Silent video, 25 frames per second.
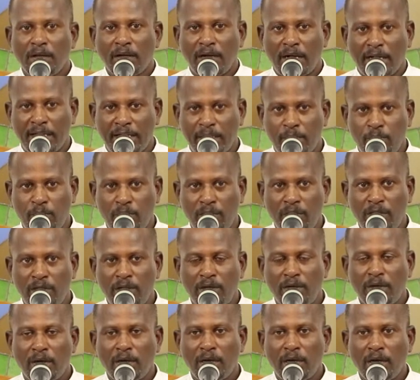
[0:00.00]
கடவுள்
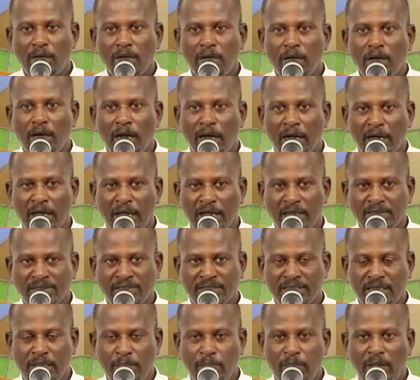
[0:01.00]
அங்கே
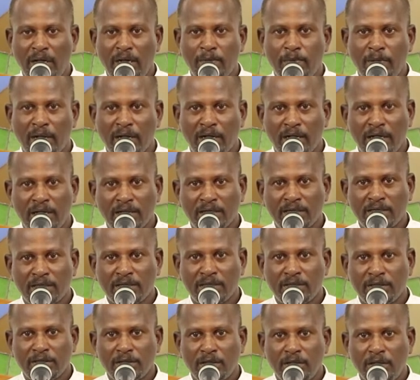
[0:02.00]
இஸ்ரேவேல் மக்களுக்கு
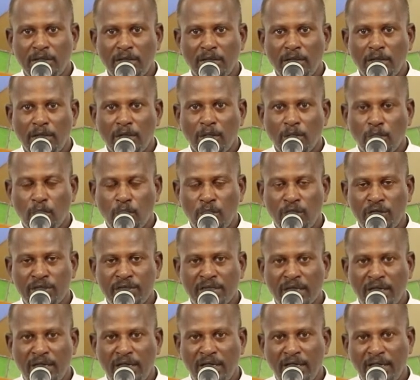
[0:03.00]

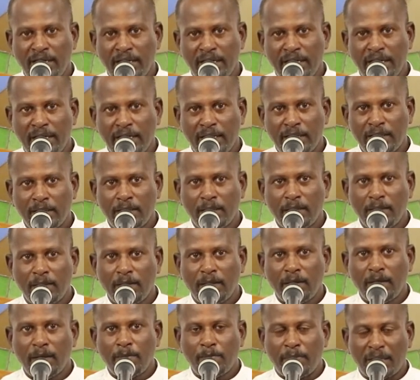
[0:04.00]
கொடுத்தருளின
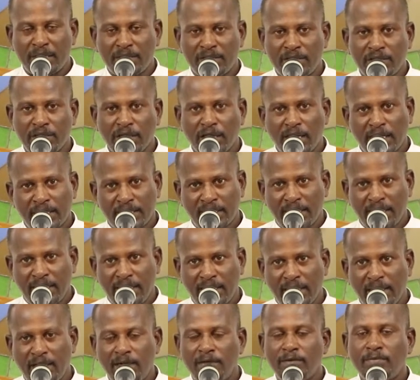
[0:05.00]
பத்து
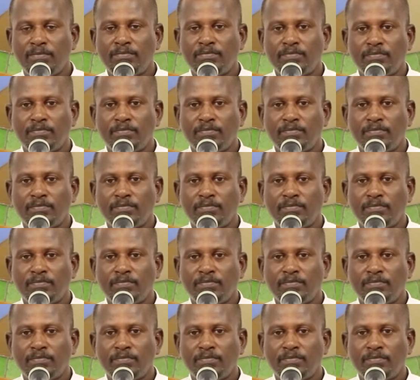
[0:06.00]
கட்டளைகள்